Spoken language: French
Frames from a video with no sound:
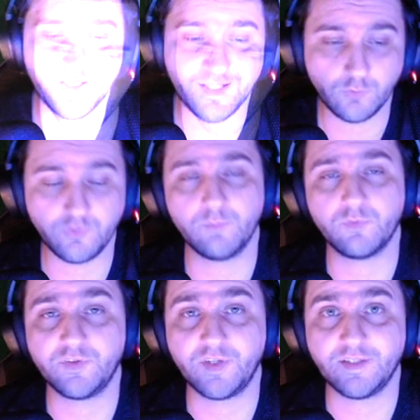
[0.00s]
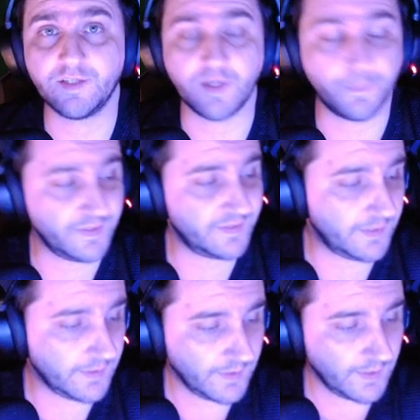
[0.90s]
Et la deuxième fois, ça a été avec
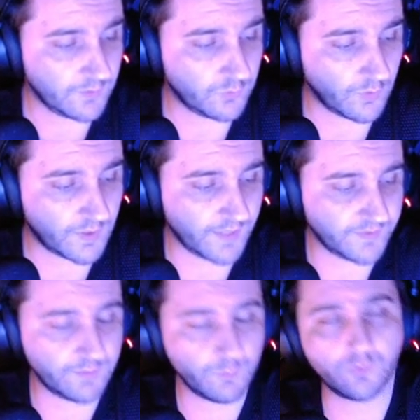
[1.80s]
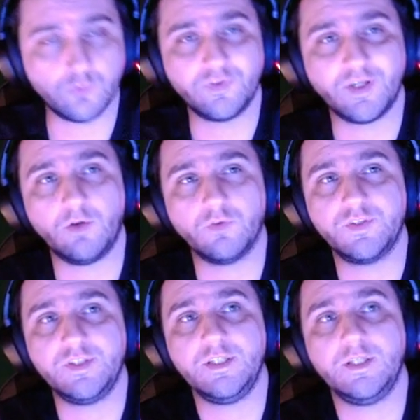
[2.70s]
PT, donc la démo de Silent
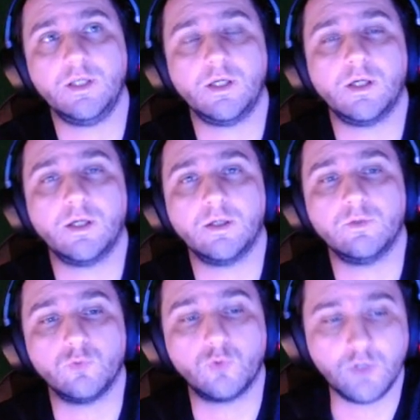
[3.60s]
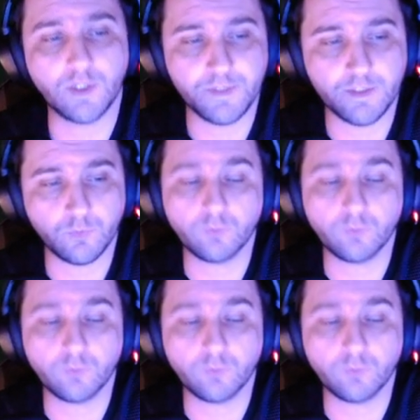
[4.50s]
Hill euh, de Konami.